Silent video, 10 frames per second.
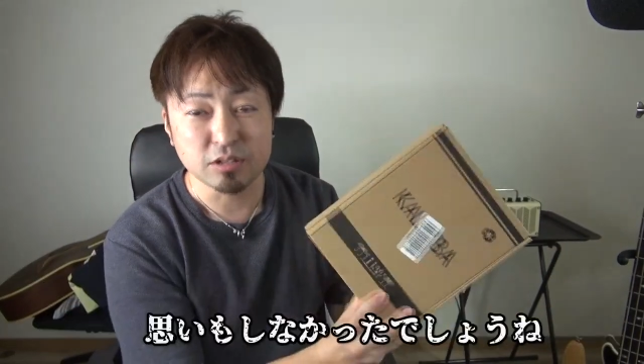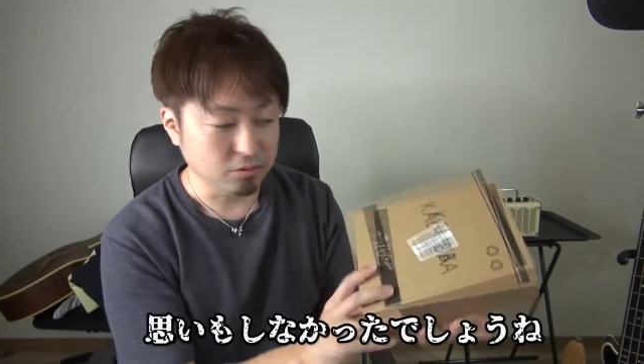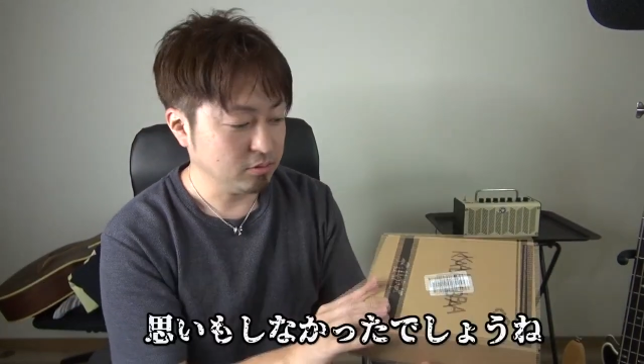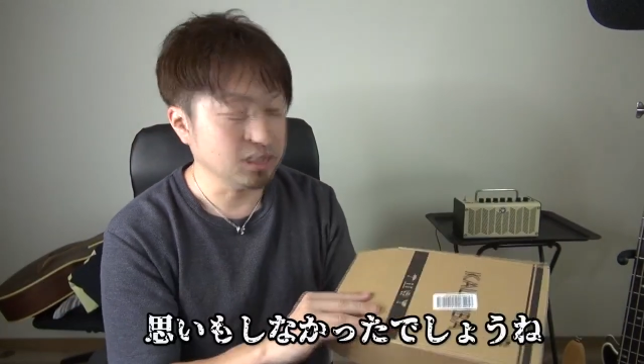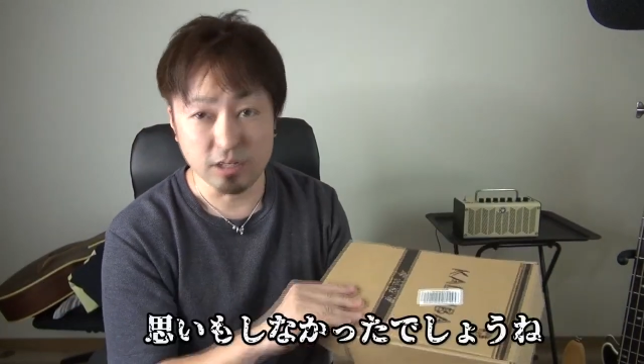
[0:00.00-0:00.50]

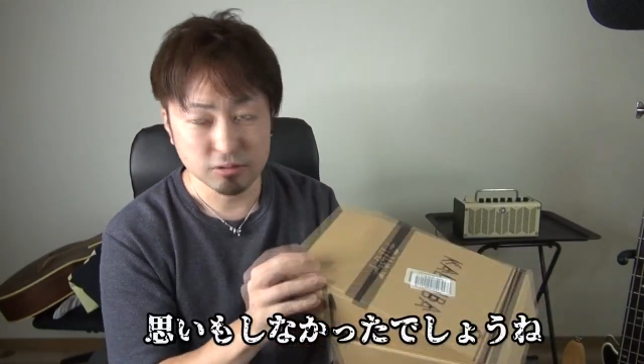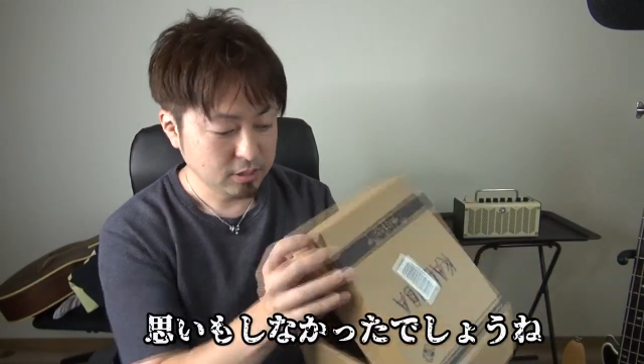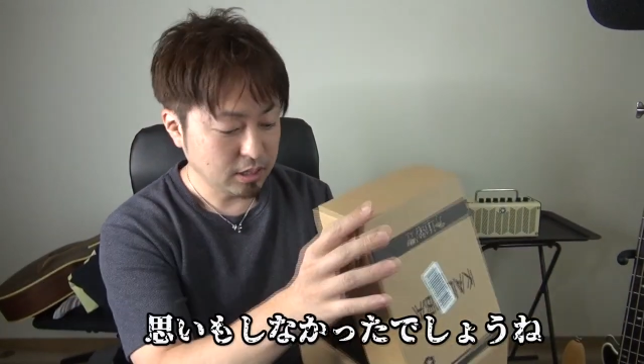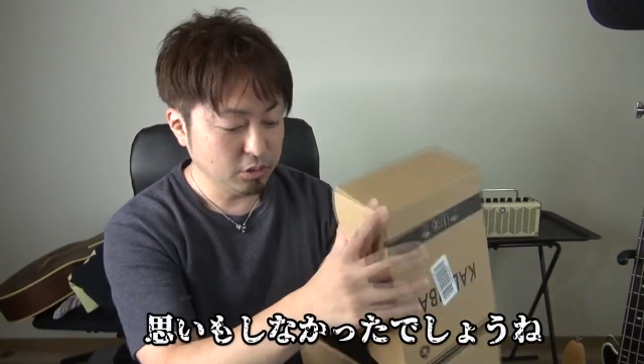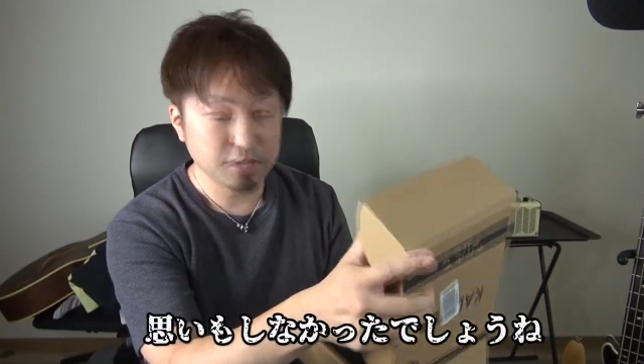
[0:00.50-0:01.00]
結構
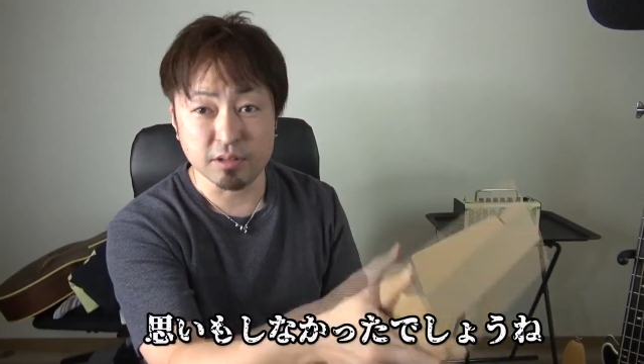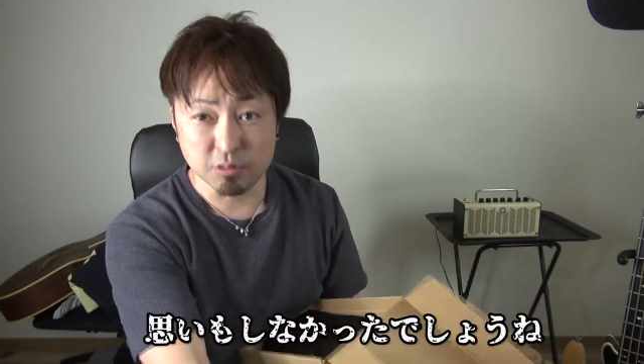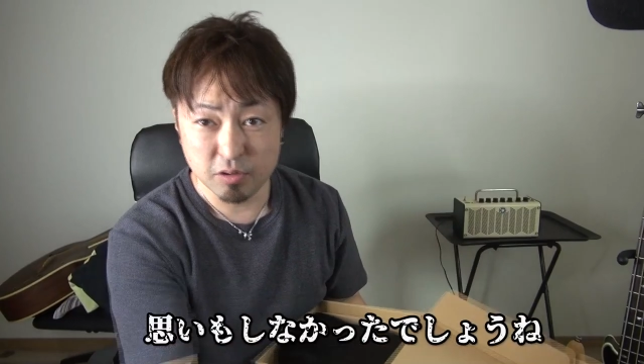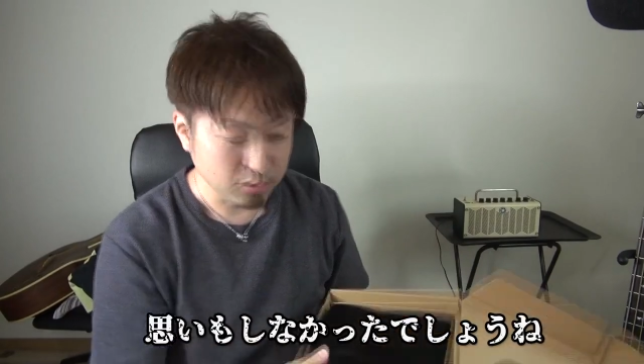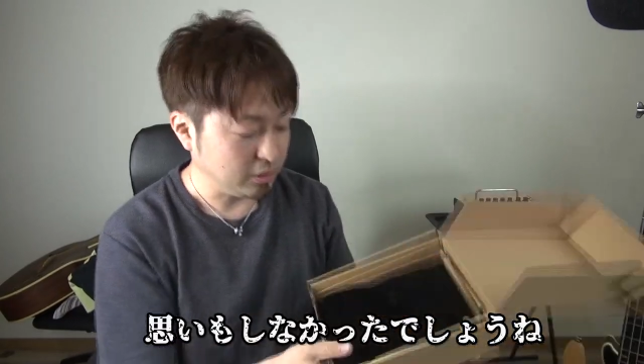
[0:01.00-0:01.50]
ショックなことが
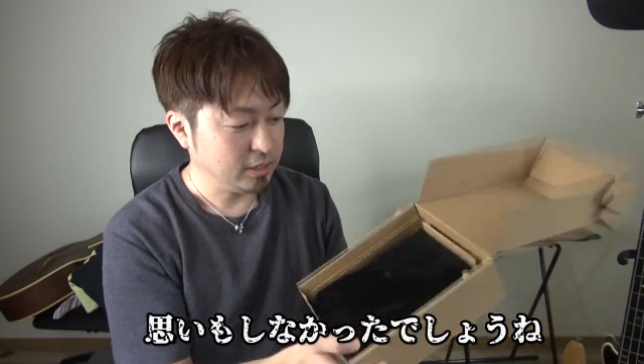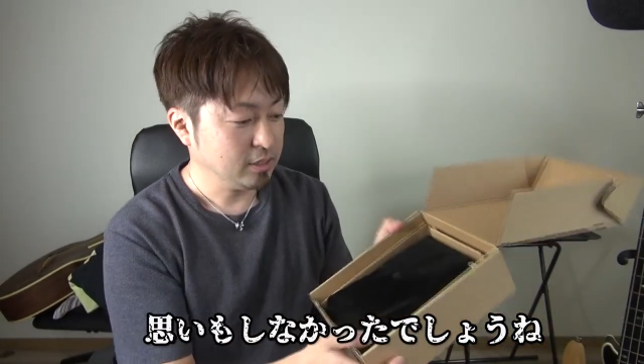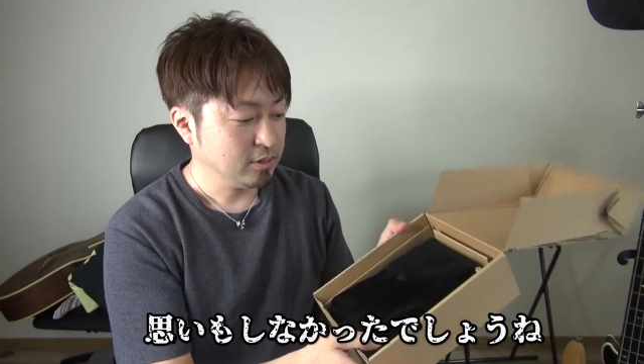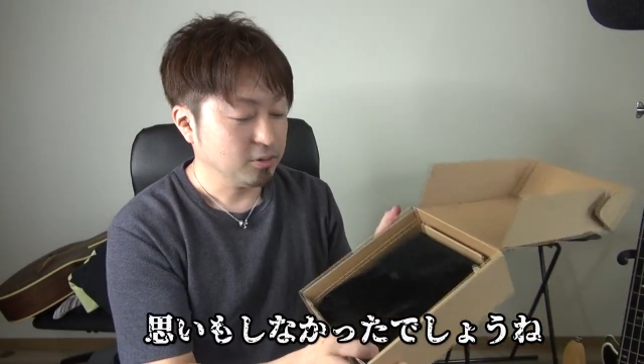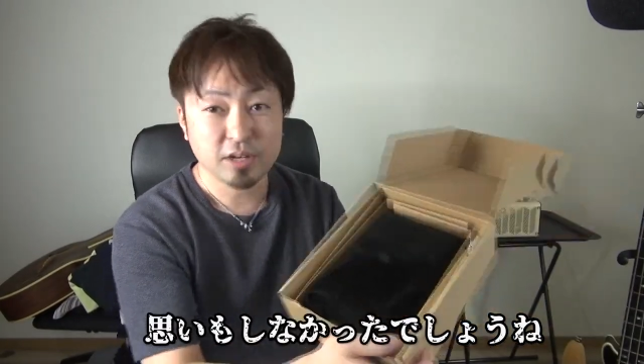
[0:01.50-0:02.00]
多いの
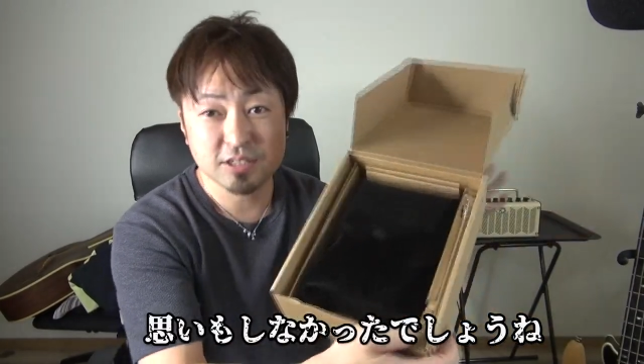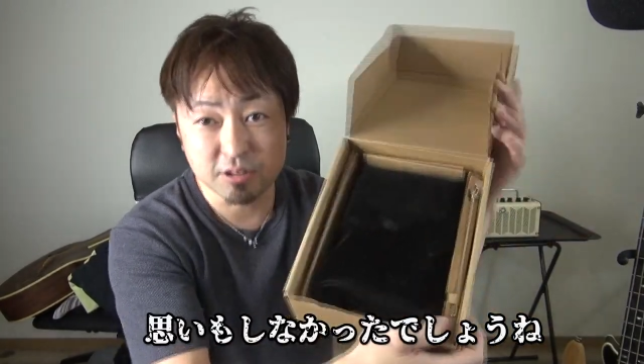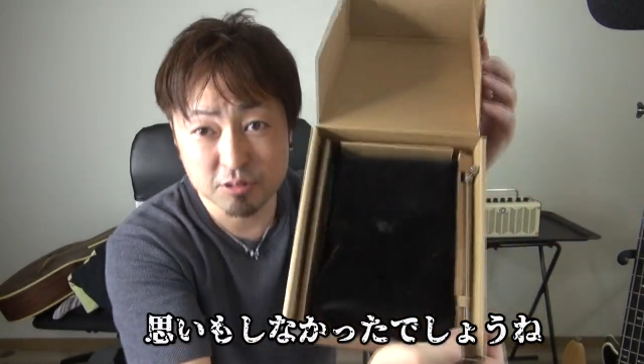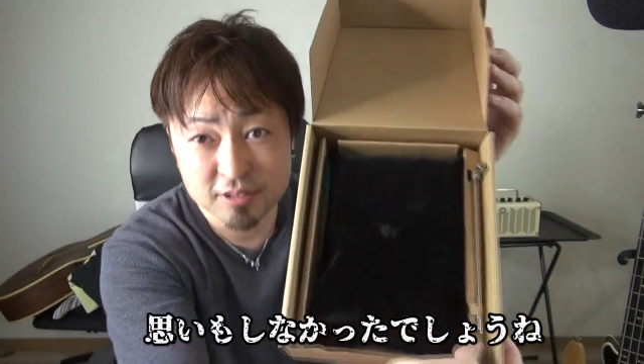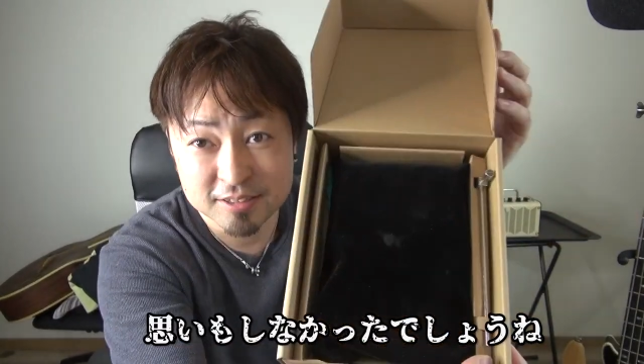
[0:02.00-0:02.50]
で、
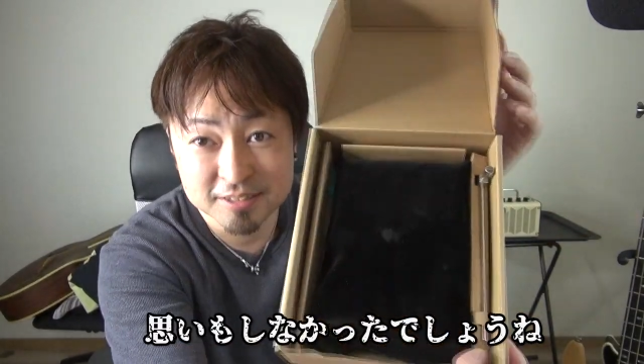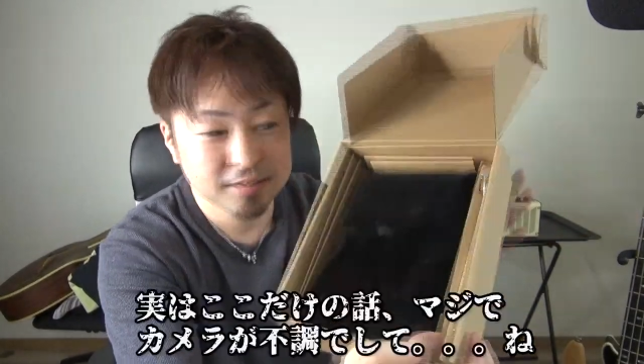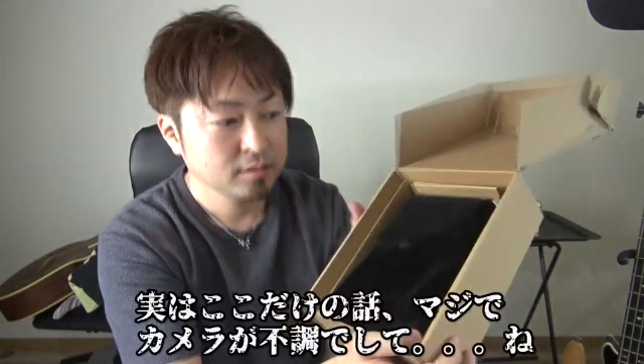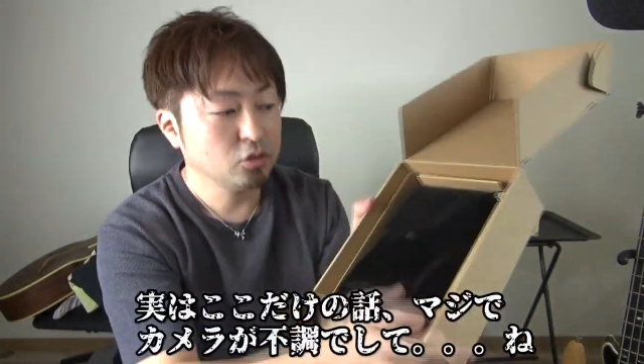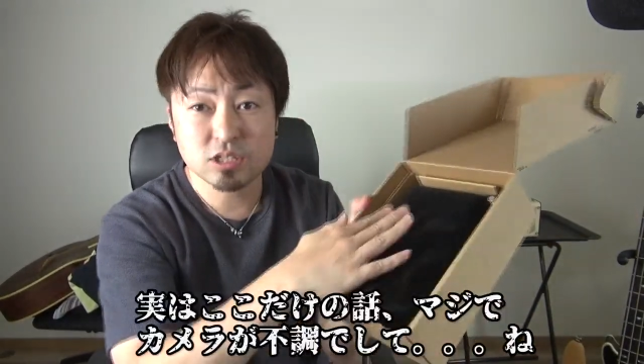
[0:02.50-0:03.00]
もう、